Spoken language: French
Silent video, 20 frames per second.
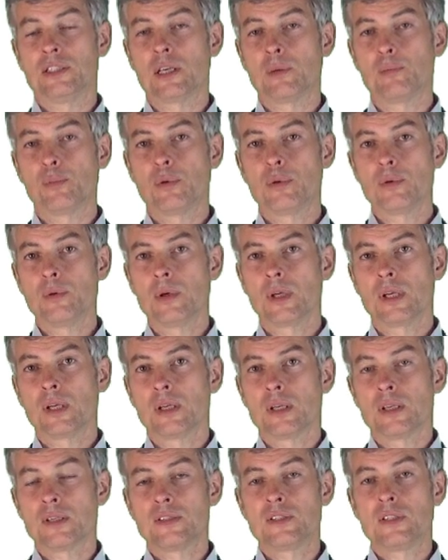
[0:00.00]
diapo,
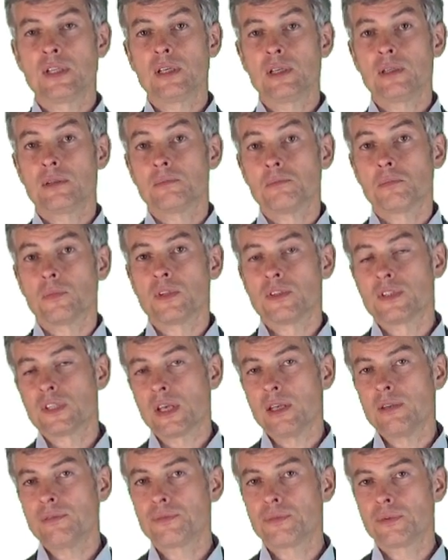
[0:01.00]
c'est
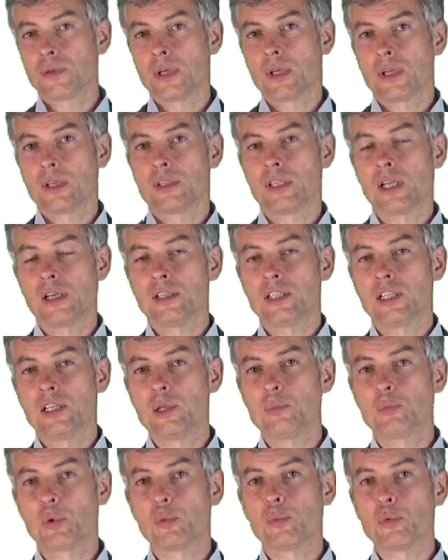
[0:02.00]
SAFE, tel qu'il
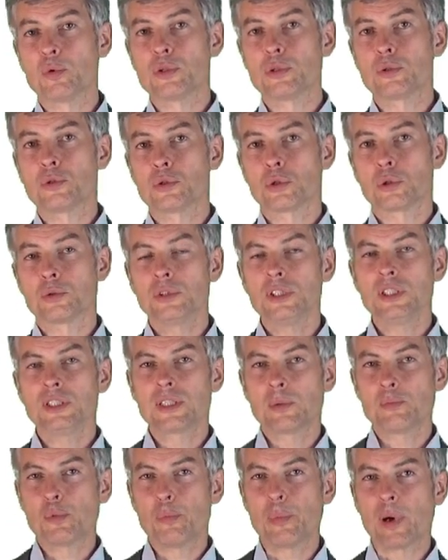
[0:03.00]
est proposé aujourd'hui,
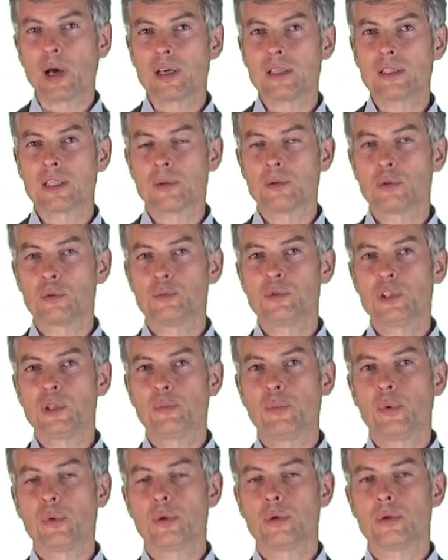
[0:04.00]
ça peut paraître un tout petit
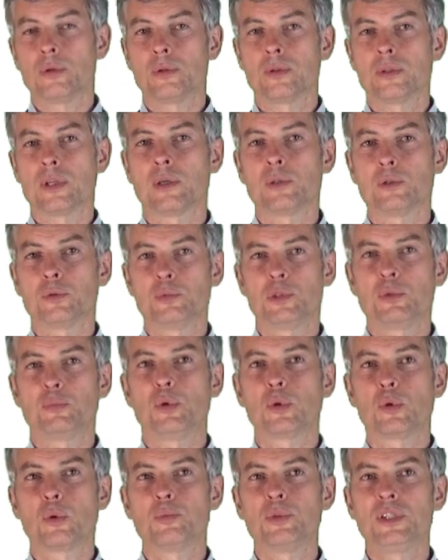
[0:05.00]
peu, un tout petit peu
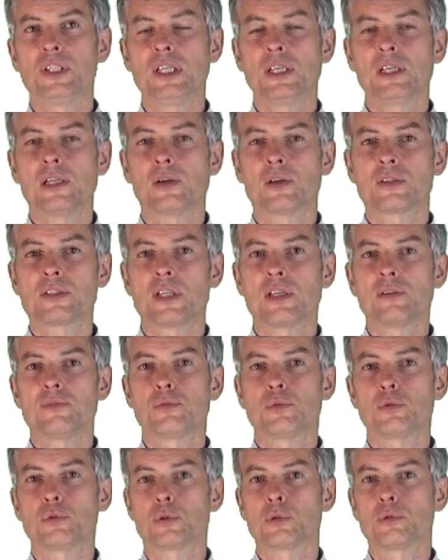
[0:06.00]
compliqué. Alors Safe
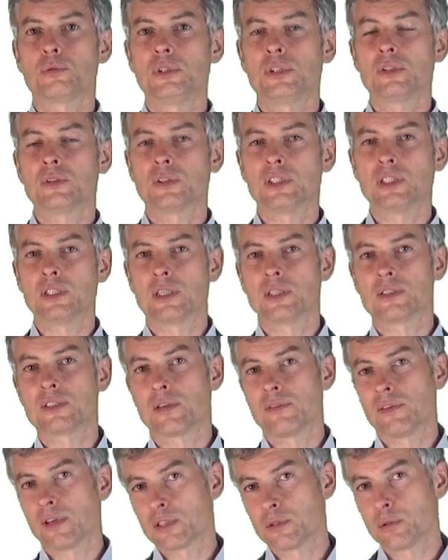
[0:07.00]
aujourd'hui en est à sa
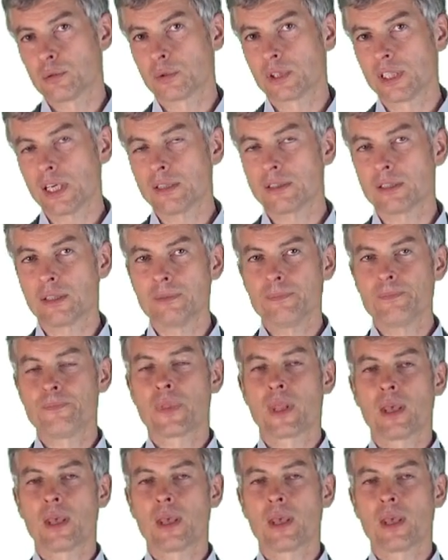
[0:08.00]
version 4. Hein.